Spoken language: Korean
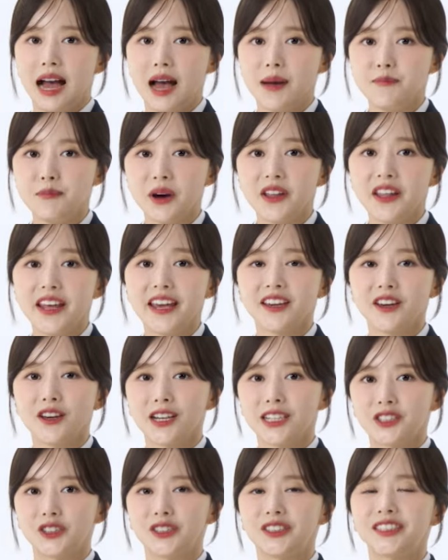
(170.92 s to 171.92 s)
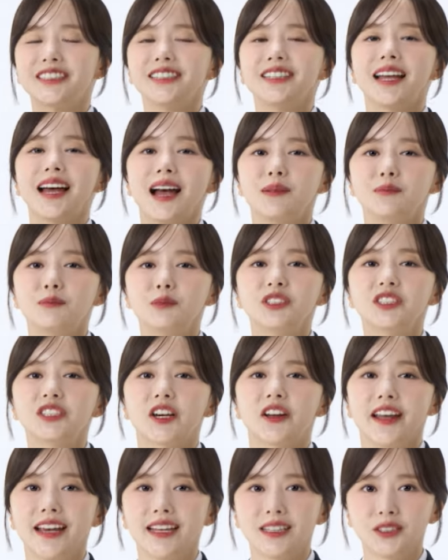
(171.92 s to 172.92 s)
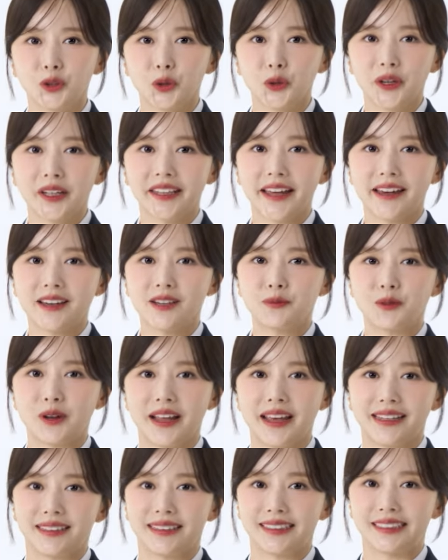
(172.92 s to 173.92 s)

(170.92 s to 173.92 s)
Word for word: 한 번 해결해주는 한문철의 초기 대응 플랜